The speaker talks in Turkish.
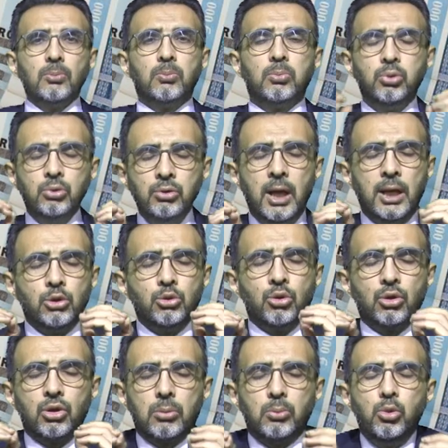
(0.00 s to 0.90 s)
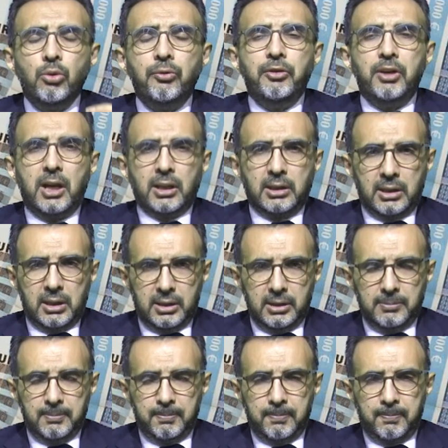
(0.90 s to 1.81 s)
Bundan sonra bu
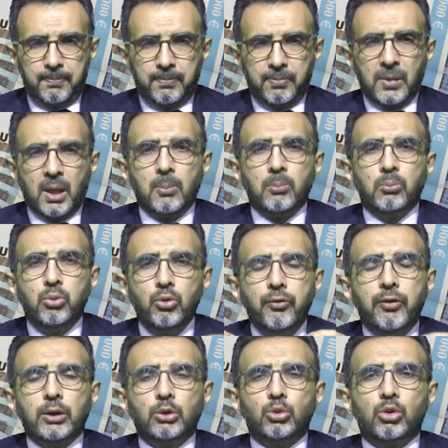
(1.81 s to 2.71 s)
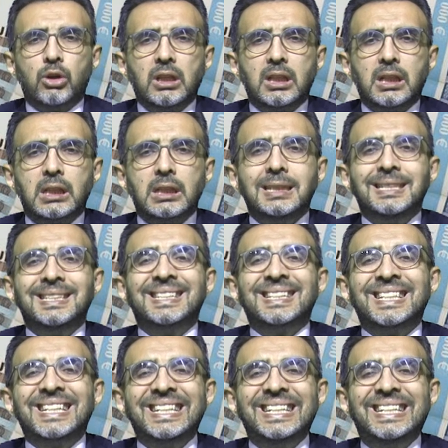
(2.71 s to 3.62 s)
fiyatların, bu faturaların
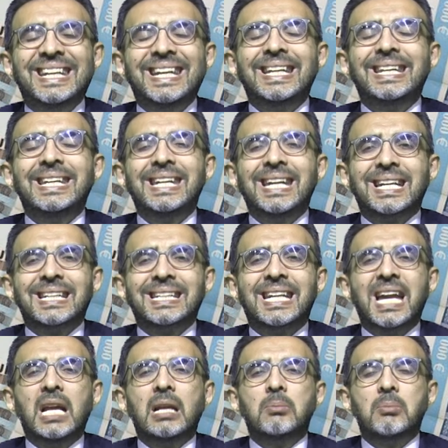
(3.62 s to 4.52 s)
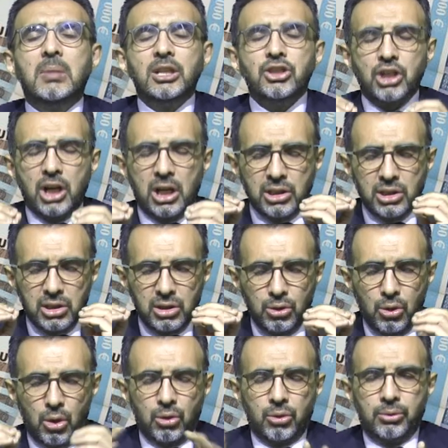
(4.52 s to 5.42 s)
geriye gelme şansı
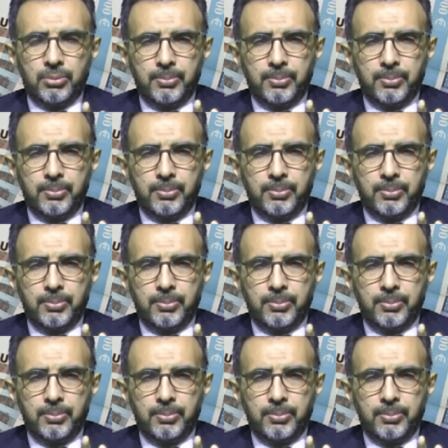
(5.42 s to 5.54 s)
yok.